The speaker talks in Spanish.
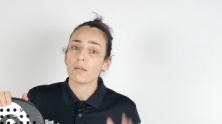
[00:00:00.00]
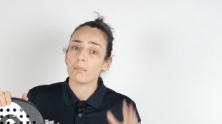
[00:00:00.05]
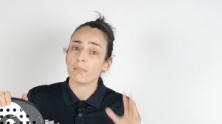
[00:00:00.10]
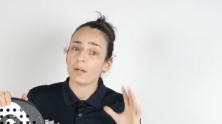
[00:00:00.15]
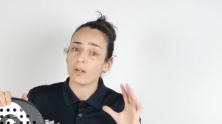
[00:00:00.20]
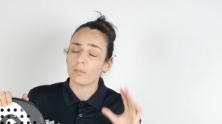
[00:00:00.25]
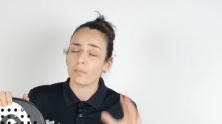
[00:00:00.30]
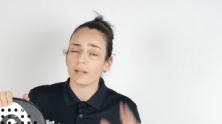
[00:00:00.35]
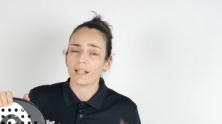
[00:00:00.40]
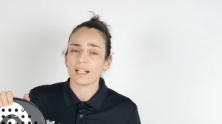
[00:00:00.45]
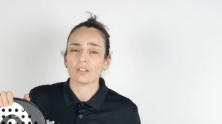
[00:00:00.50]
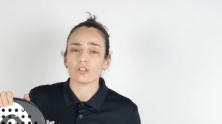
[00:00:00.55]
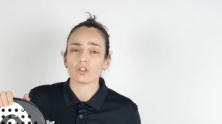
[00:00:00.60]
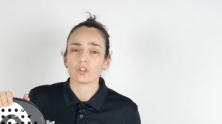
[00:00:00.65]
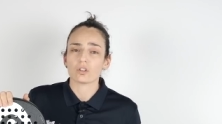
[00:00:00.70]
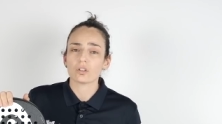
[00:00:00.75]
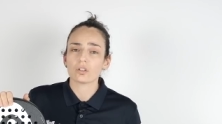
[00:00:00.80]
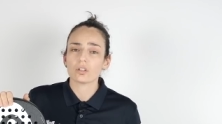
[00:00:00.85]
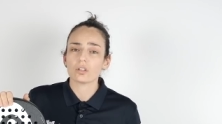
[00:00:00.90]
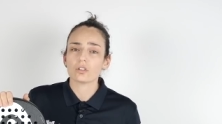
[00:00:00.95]
Pero para
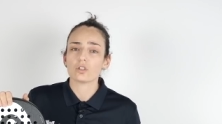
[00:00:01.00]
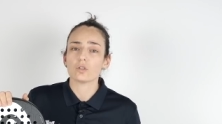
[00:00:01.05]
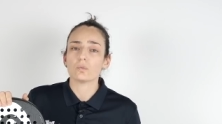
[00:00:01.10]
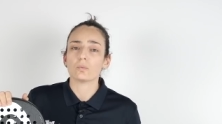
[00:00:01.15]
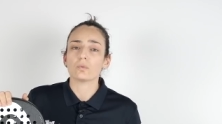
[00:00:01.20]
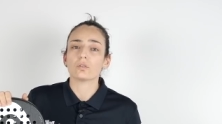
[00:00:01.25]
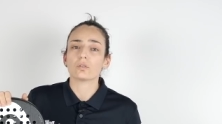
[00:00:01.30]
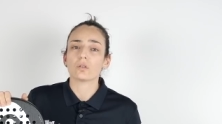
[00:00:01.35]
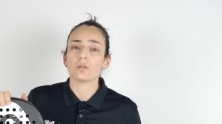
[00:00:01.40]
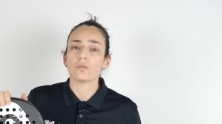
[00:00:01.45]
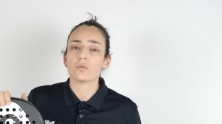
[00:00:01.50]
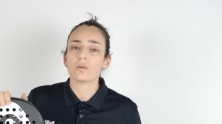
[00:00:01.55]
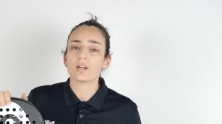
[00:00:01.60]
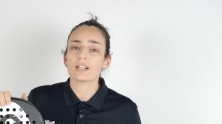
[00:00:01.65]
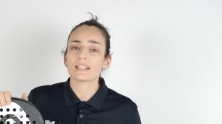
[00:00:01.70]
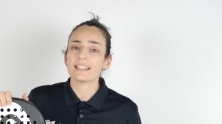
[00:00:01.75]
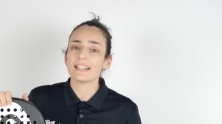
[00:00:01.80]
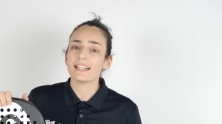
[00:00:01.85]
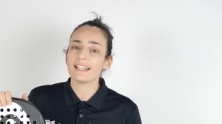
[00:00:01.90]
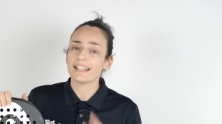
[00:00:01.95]
nosotros su punto
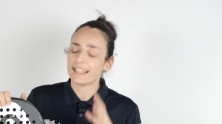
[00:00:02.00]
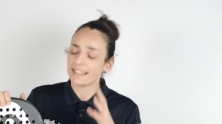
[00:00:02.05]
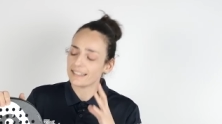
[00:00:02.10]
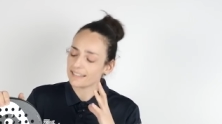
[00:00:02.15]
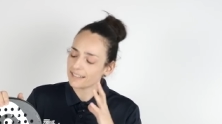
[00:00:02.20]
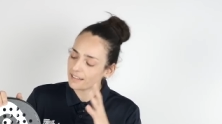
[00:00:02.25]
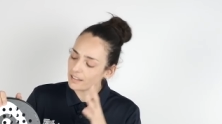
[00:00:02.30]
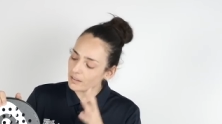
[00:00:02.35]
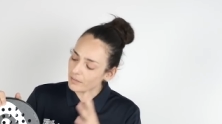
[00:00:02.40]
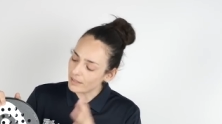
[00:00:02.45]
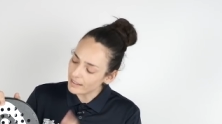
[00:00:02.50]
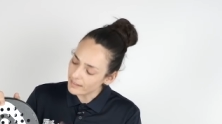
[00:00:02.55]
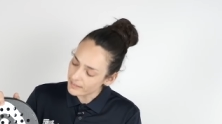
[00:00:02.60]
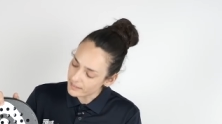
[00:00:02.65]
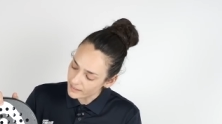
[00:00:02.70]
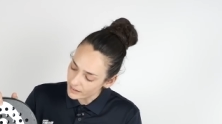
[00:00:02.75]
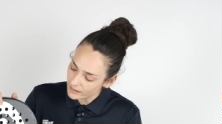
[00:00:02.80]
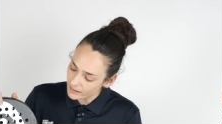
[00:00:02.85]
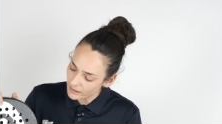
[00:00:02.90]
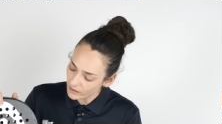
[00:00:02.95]
fuerte es a nivel
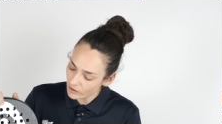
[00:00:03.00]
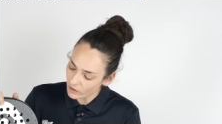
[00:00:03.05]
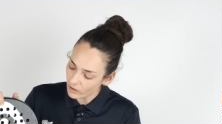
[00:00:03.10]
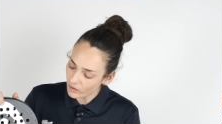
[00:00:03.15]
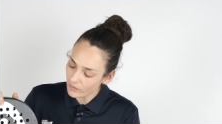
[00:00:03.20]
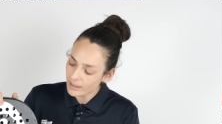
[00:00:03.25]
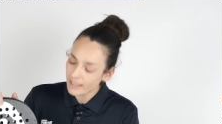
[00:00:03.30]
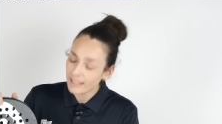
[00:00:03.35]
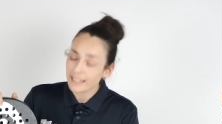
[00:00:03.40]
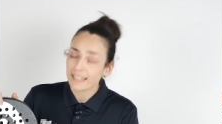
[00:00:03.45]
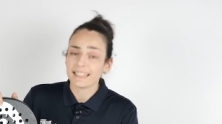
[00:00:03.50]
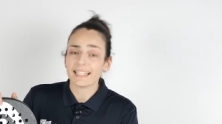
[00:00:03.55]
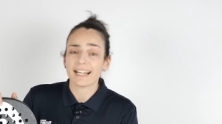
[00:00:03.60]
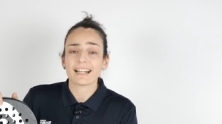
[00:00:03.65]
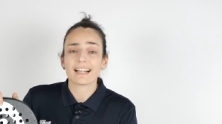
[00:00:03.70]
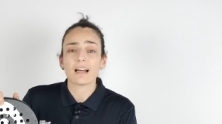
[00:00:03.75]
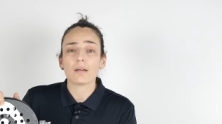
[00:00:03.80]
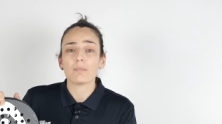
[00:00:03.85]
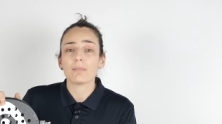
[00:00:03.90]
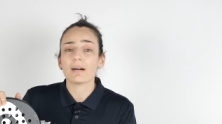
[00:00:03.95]
estético, ya
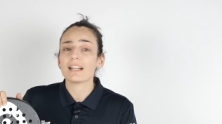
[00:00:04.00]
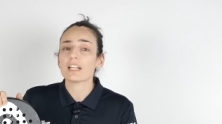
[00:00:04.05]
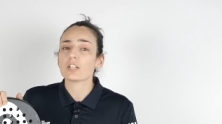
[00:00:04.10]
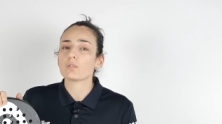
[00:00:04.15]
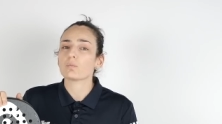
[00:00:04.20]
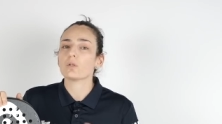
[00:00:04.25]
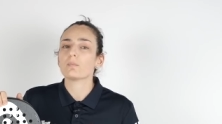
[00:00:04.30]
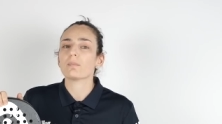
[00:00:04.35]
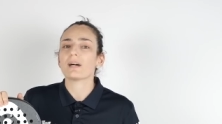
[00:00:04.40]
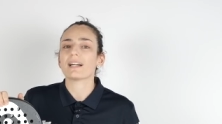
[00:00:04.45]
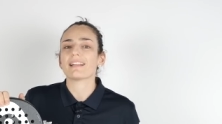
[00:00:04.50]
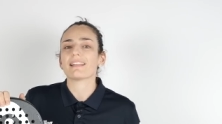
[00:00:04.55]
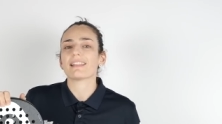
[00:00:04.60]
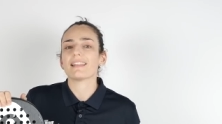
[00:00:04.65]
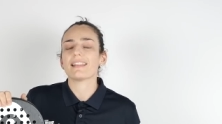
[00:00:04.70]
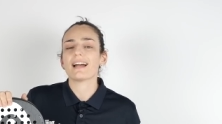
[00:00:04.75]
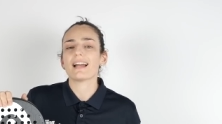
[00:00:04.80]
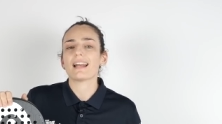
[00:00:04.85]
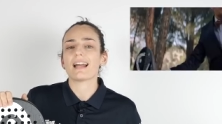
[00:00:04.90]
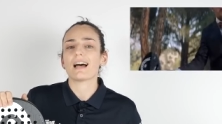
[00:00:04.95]
que la pala es muy
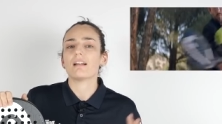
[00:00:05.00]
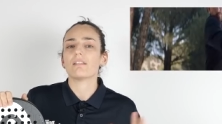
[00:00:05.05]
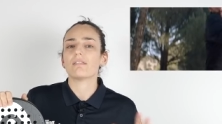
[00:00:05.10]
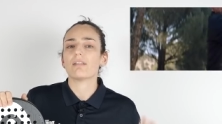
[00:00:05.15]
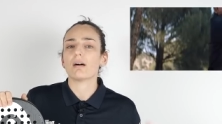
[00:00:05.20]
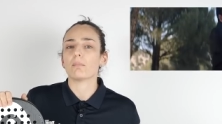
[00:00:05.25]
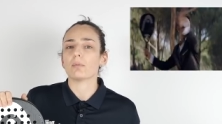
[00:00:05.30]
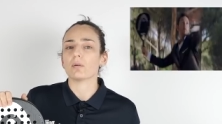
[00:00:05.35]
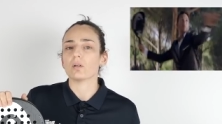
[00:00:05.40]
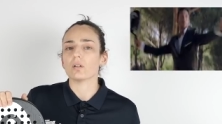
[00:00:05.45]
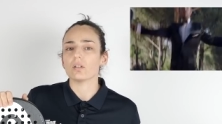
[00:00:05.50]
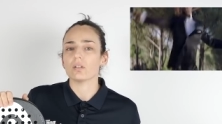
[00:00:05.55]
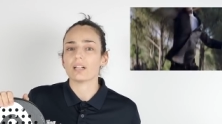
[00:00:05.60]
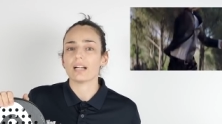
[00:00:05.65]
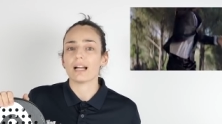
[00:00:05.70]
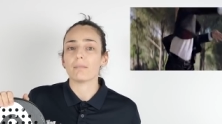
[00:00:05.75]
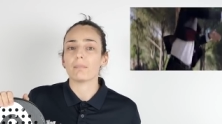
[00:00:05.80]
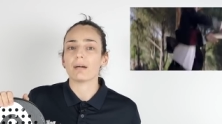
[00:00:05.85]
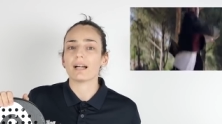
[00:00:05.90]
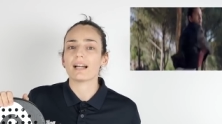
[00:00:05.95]
parecida a la Alpha Pro,
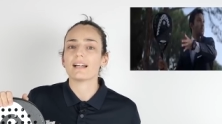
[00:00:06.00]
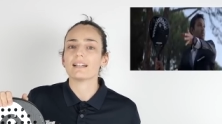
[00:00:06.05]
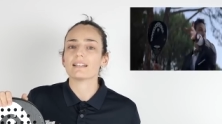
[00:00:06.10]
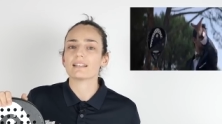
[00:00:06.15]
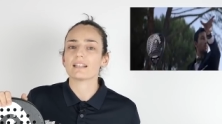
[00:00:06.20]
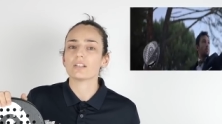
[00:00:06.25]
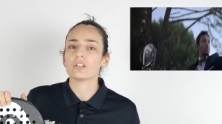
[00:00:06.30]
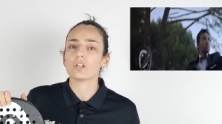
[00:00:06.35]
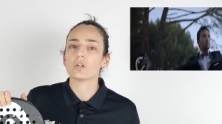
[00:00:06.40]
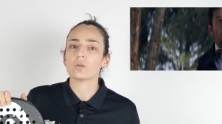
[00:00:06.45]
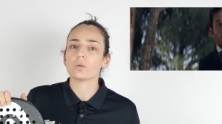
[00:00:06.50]
la pala de Sanyo